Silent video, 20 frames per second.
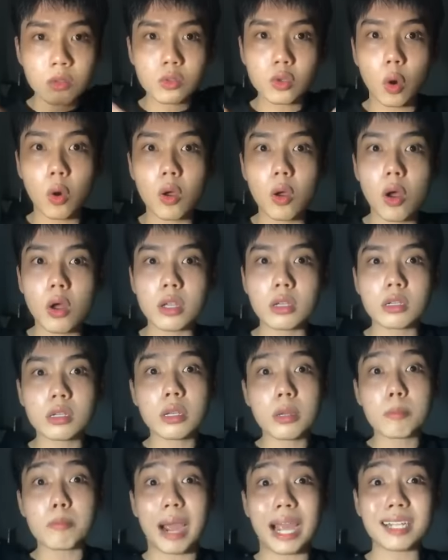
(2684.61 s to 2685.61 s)
trời ơi
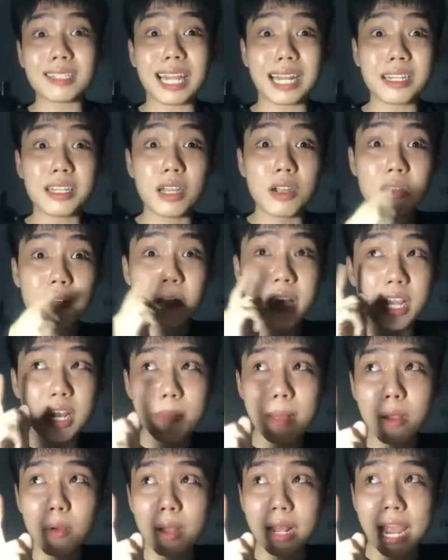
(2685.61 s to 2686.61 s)
bạn thanh như liếc cái
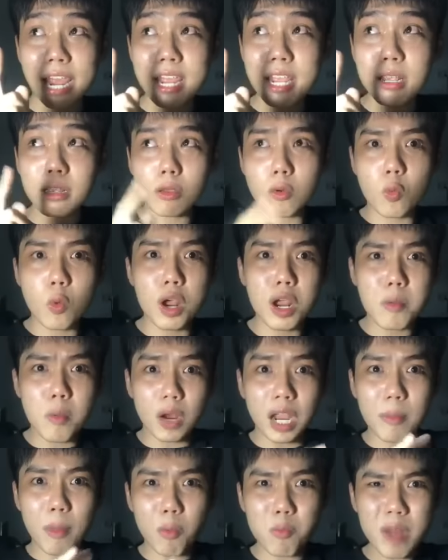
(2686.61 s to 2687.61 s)
mắt qua thấy nguyên một
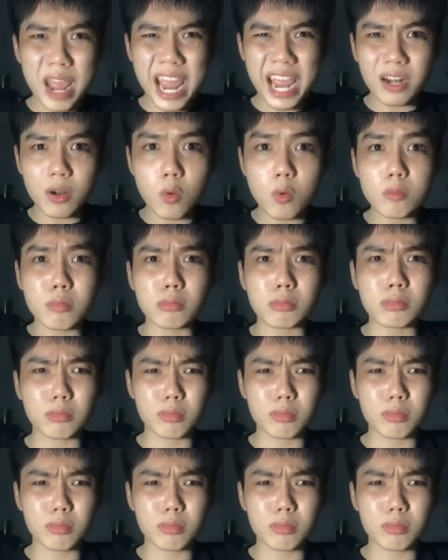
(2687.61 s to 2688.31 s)
cái bóng đen luôn